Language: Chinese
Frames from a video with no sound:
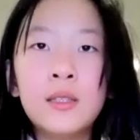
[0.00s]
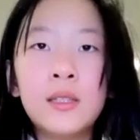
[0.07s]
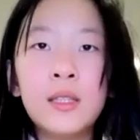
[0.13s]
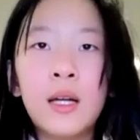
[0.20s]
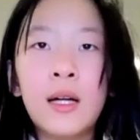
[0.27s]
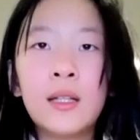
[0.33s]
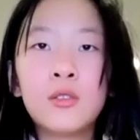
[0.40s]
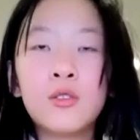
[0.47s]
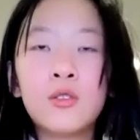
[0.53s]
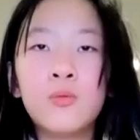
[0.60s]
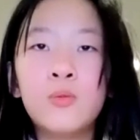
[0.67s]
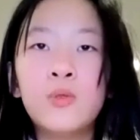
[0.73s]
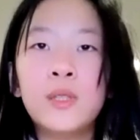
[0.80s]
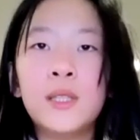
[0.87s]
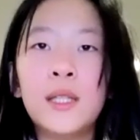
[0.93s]
继而逐
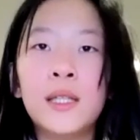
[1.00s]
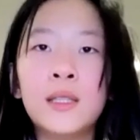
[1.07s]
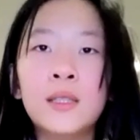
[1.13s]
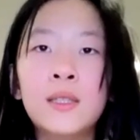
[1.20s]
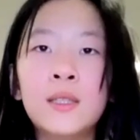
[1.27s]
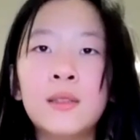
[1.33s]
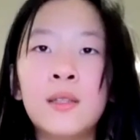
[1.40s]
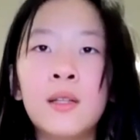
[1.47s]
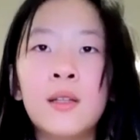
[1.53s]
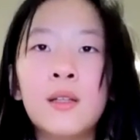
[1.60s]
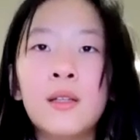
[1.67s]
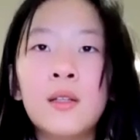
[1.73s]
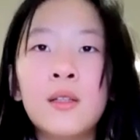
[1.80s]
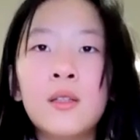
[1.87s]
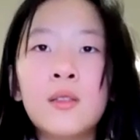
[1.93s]
步前进。”
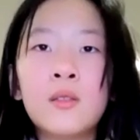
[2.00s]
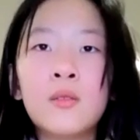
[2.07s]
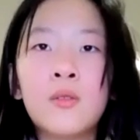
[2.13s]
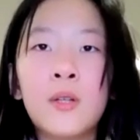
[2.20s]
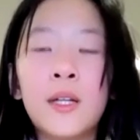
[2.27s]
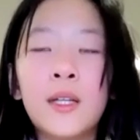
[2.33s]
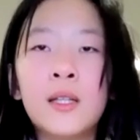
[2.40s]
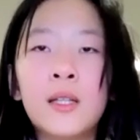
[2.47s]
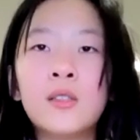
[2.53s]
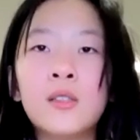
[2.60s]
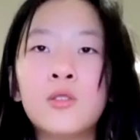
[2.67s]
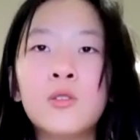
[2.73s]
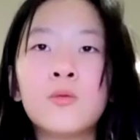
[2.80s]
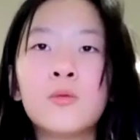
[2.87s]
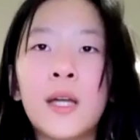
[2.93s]
对
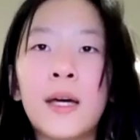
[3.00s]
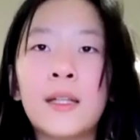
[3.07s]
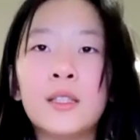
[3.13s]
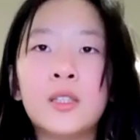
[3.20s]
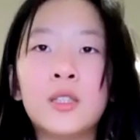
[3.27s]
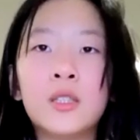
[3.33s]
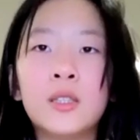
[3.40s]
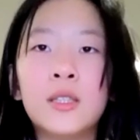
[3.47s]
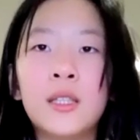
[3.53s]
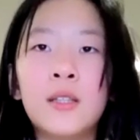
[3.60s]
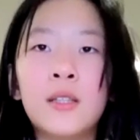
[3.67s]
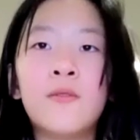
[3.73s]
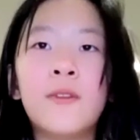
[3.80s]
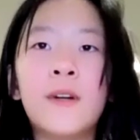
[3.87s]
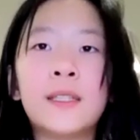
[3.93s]
更重大的事
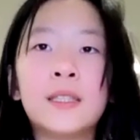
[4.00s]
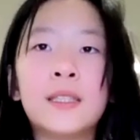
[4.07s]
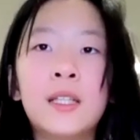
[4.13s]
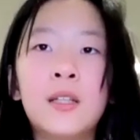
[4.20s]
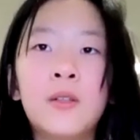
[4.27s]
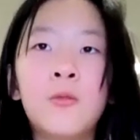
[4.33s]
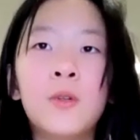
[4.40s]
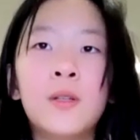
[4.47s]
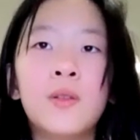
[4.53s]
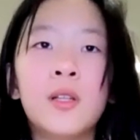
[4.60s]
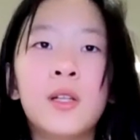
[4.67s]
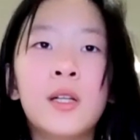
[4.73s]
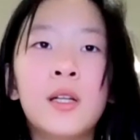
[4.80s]
情发生疑问，